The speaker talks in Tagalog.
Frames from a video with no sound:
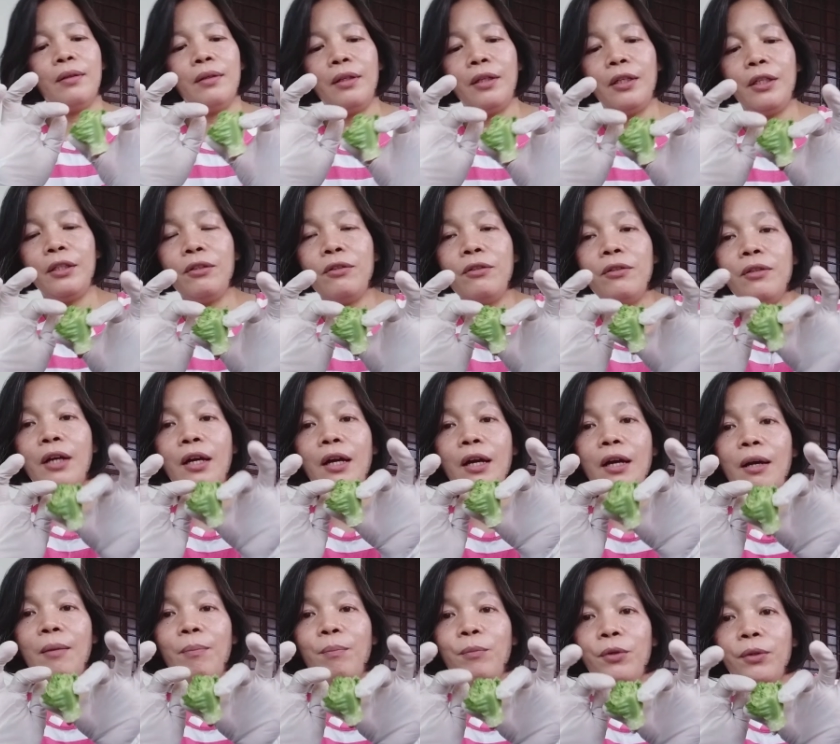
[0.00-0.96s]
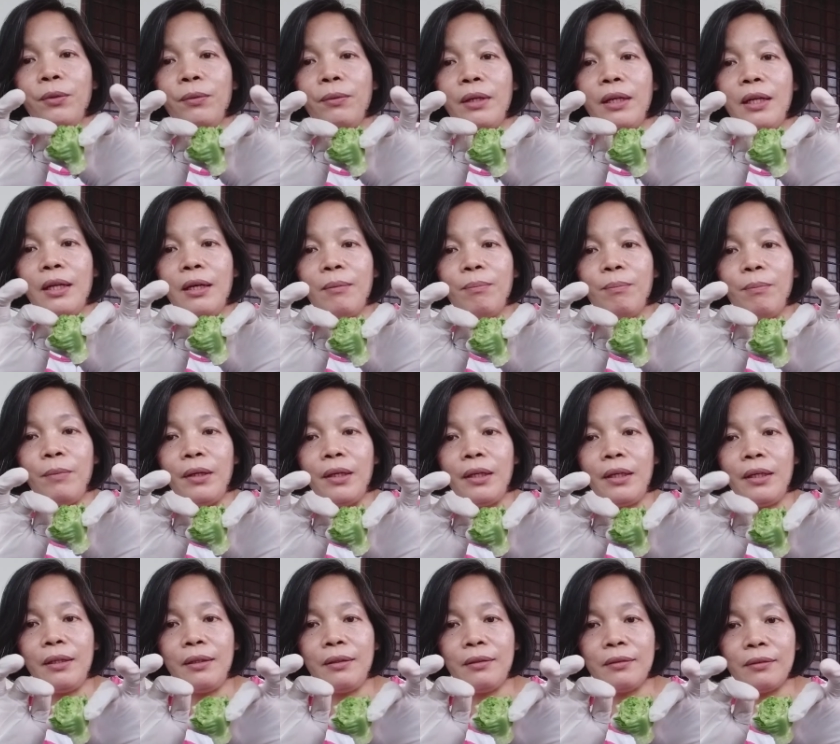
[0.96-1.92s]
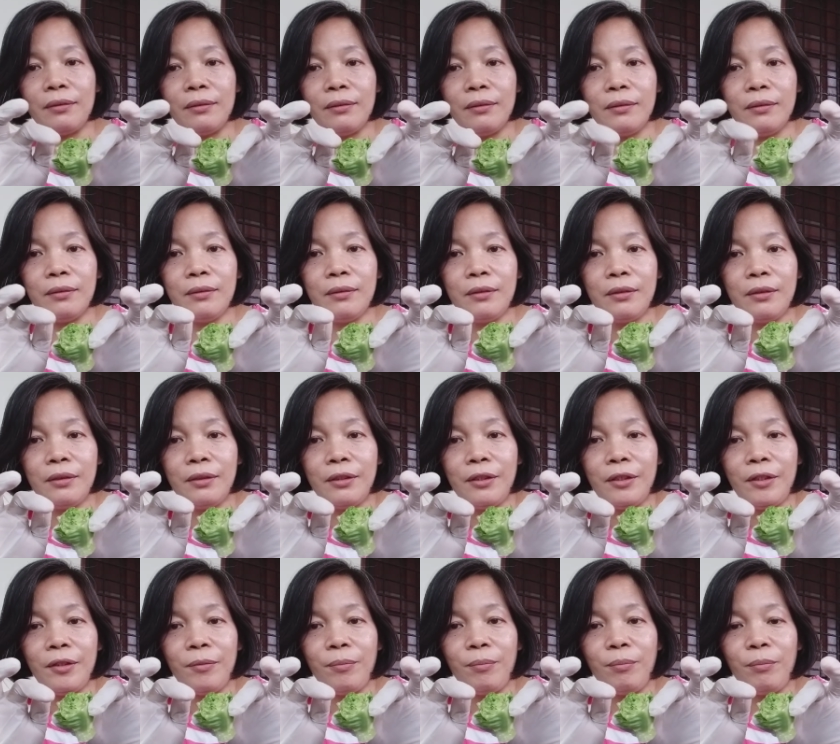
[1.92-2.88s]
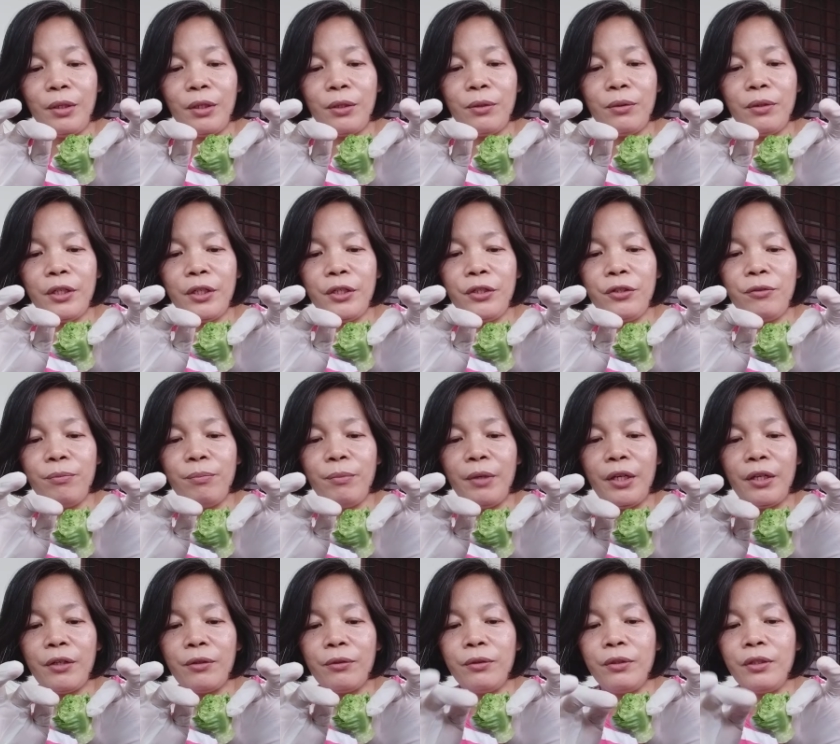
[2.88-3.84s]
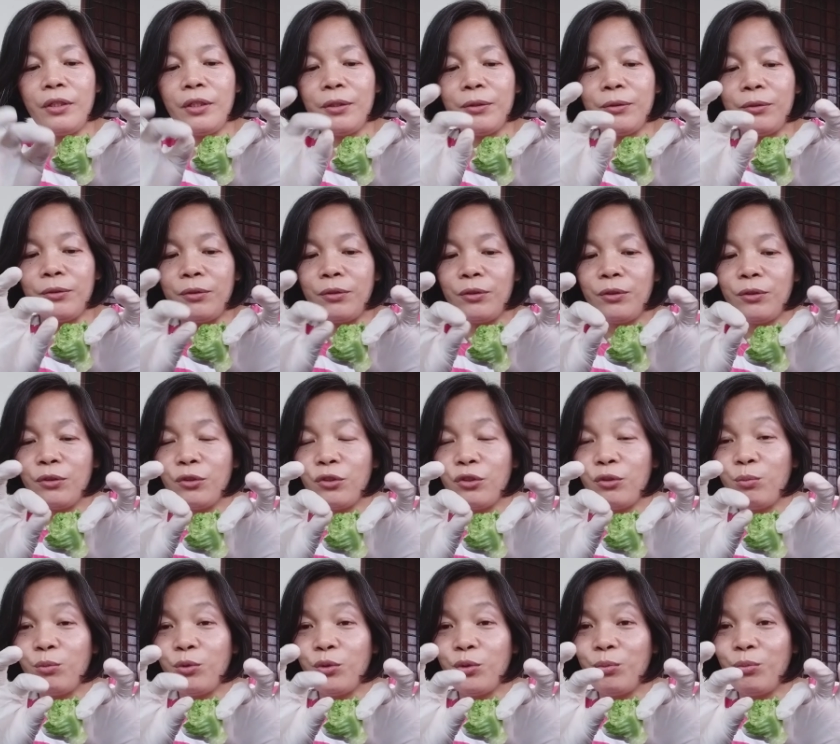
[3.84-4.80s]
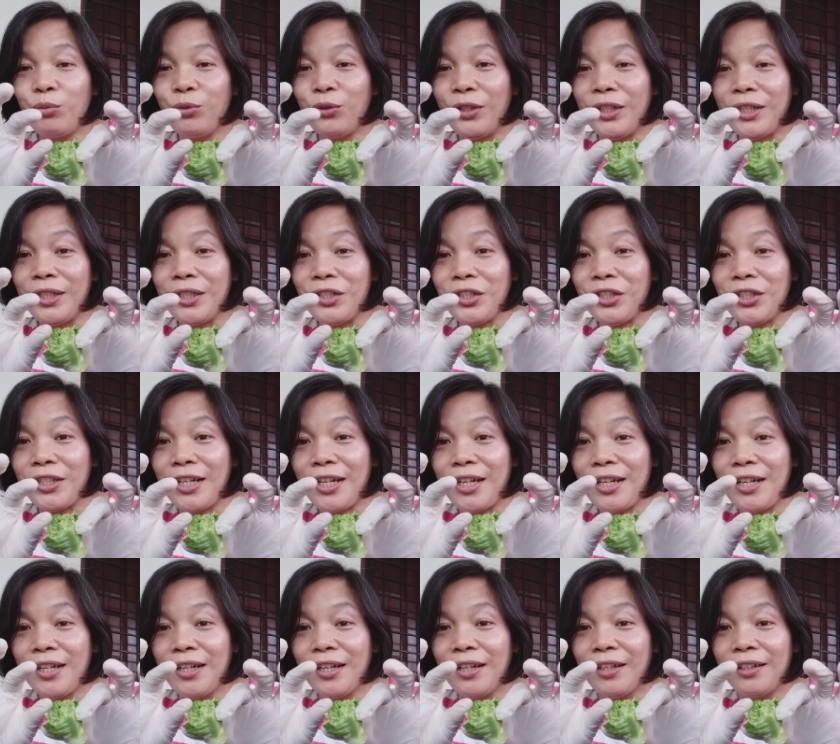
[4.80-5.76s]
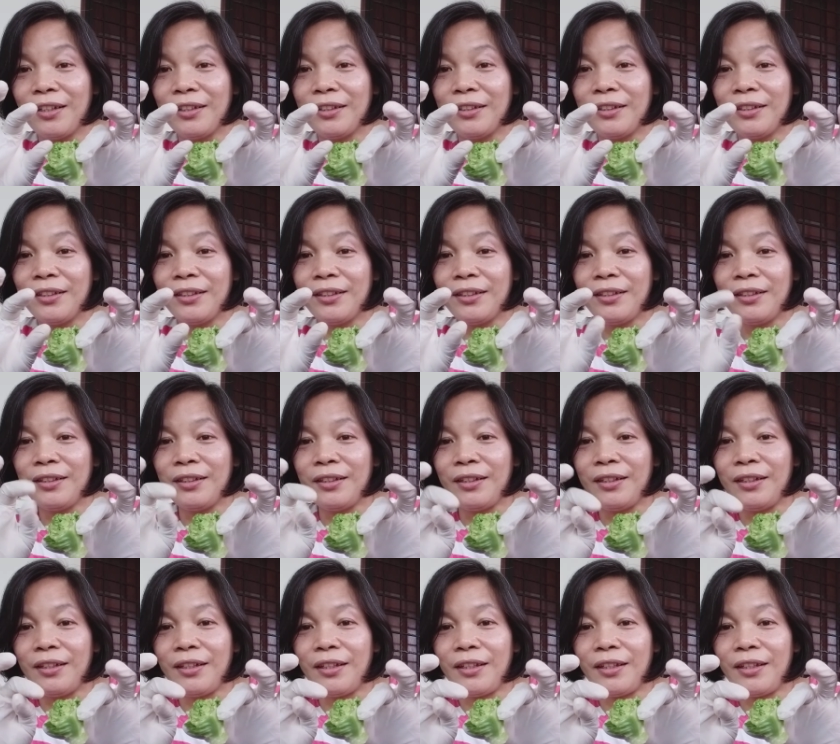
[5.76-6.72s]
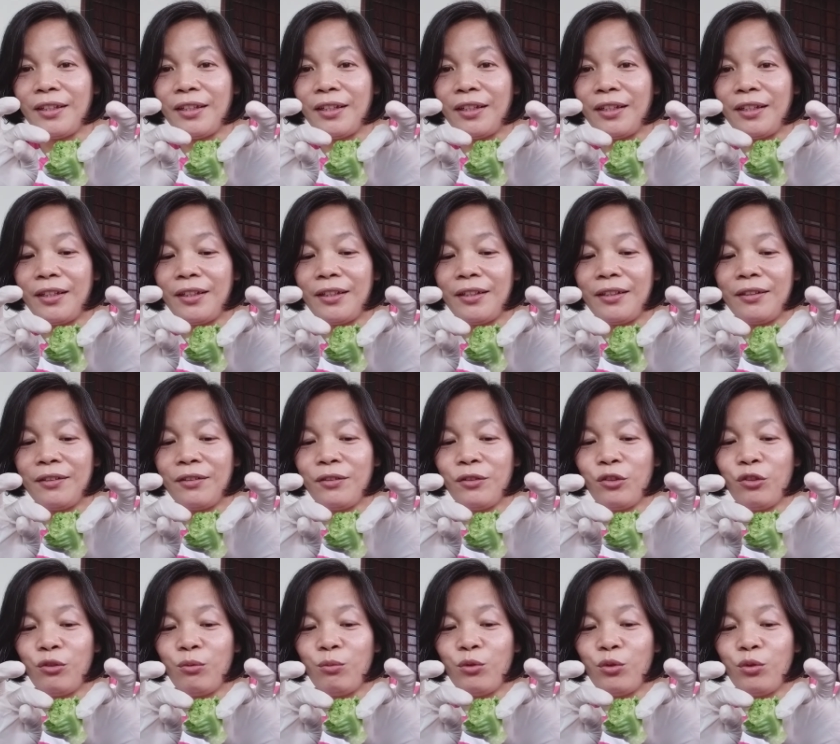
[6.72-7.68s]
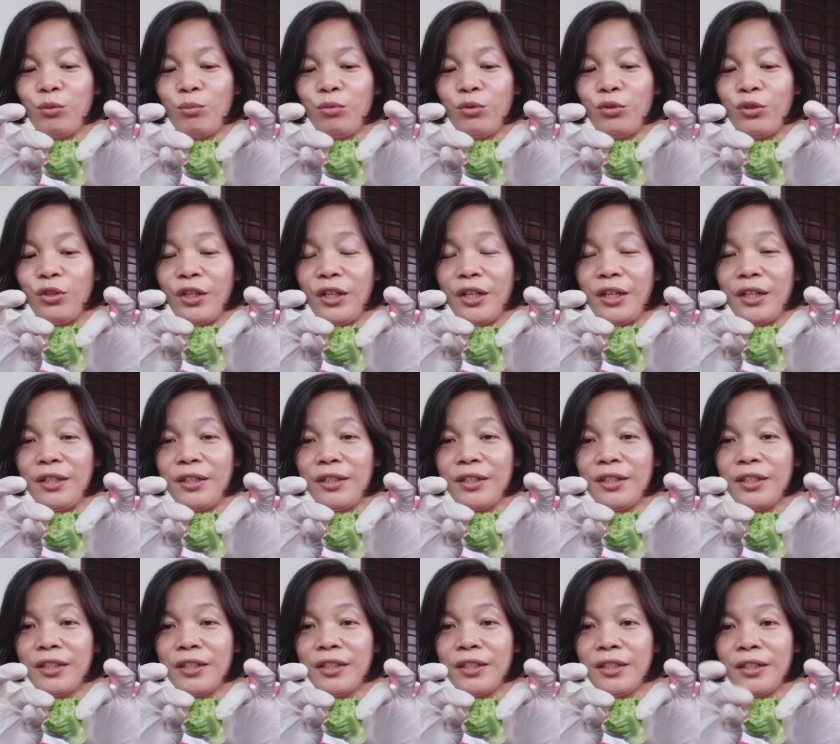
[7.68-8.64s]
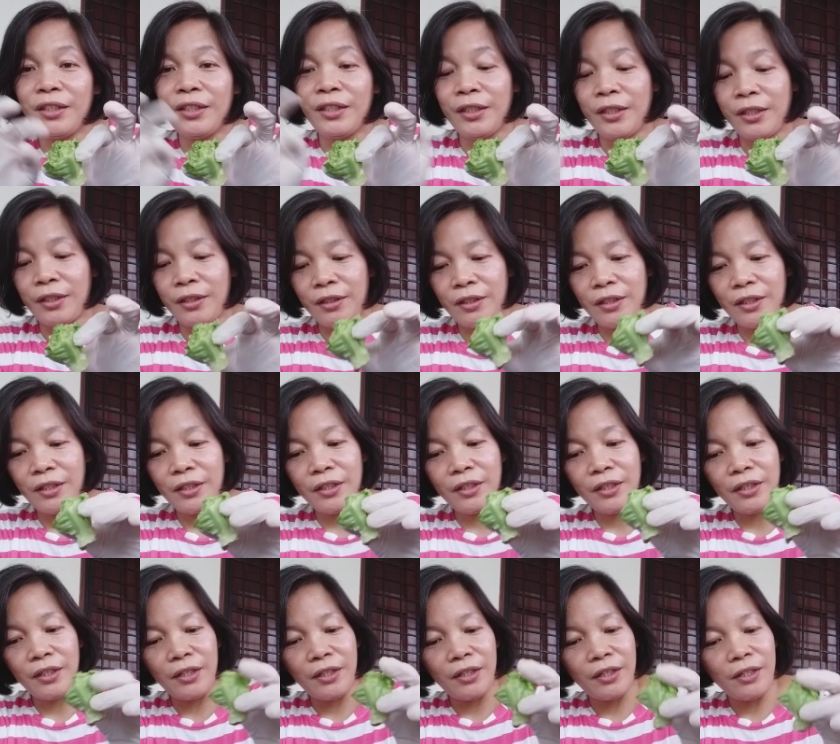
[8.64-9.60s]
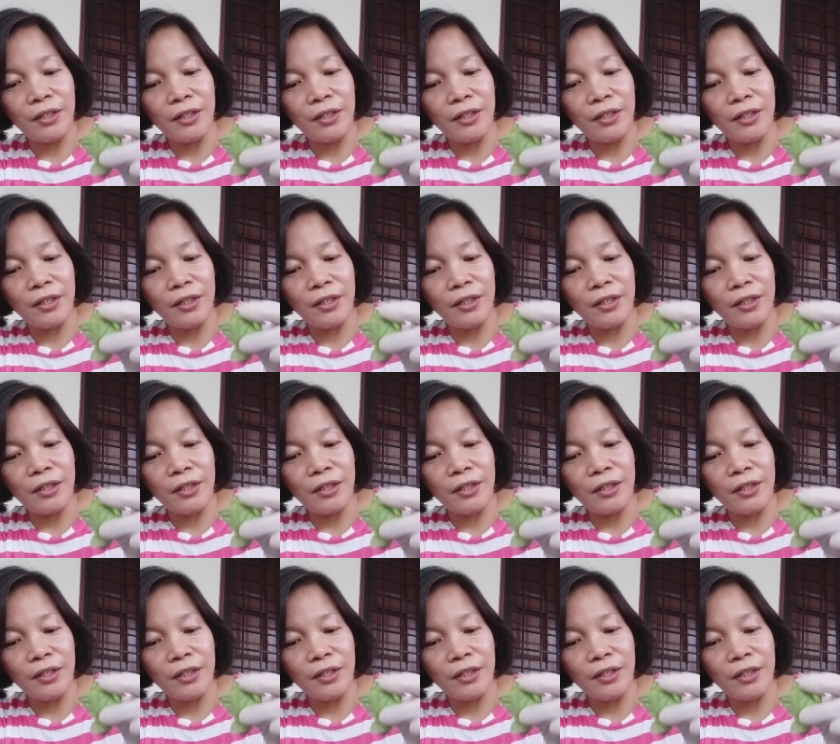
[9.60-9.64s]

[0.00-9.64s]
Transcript: Ito kahapon wala pa eh pero ngayon meron na oh. Tumubo na siya. Ayan, tumubo na. Kaya